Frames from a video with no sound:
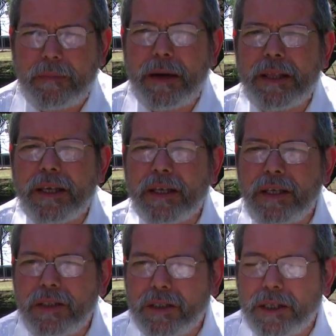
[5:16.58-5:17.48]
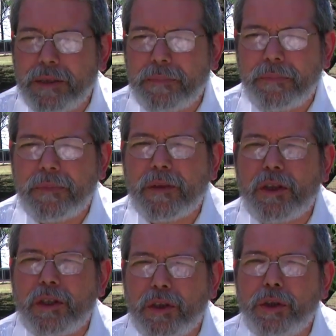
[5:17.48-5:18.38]
más de 15,
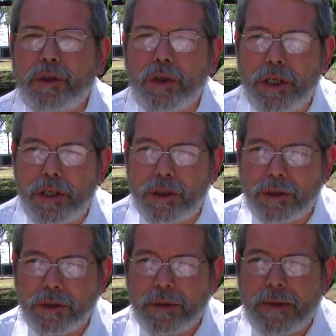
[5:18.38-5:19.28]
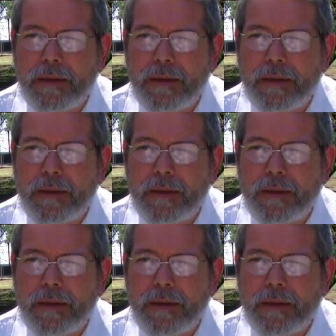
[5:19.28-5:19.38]
18 niños